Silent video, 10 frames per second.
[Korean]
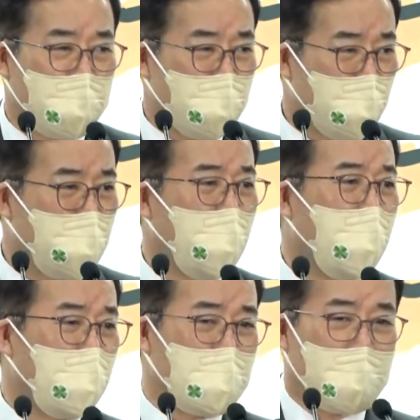중소
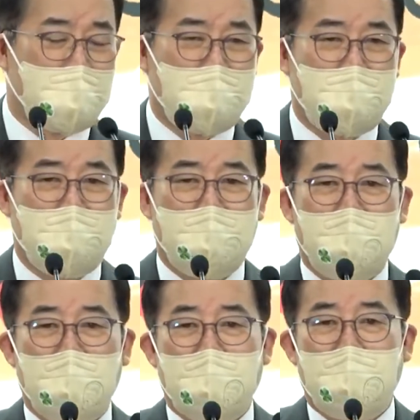언론사들은
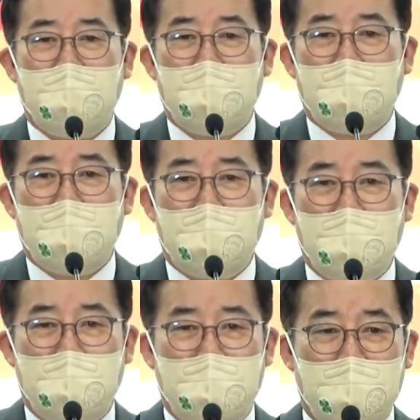
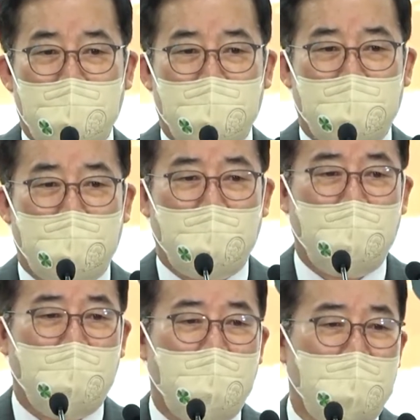어,
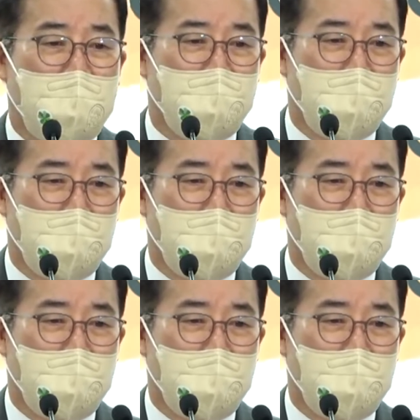인딩크,